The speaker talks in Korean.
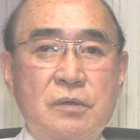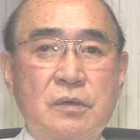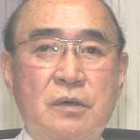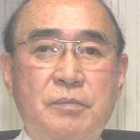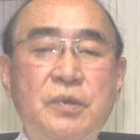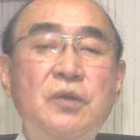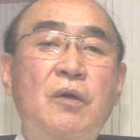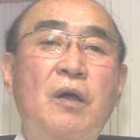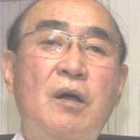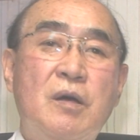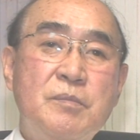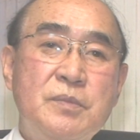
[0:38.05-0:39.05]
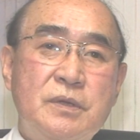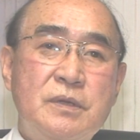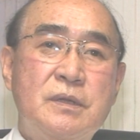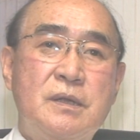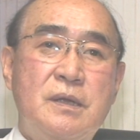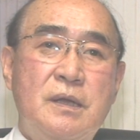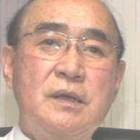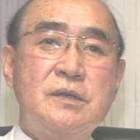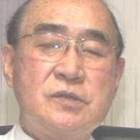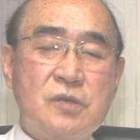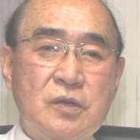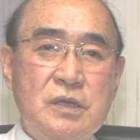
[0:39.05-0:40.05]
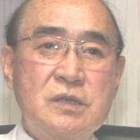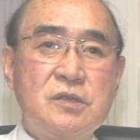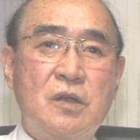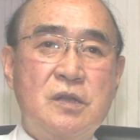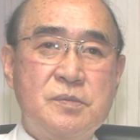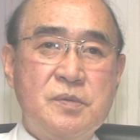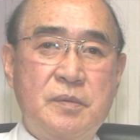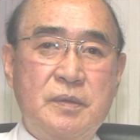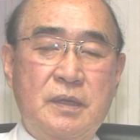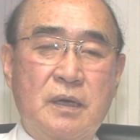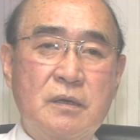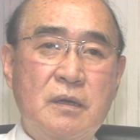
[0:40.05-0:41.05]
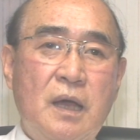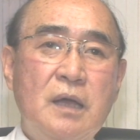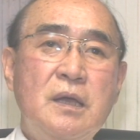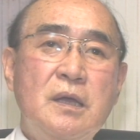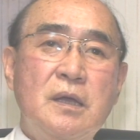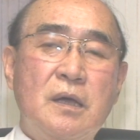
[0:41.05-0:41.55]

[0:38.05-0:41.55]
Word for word: 어 필요가 없는 선이 전립선이다 그러나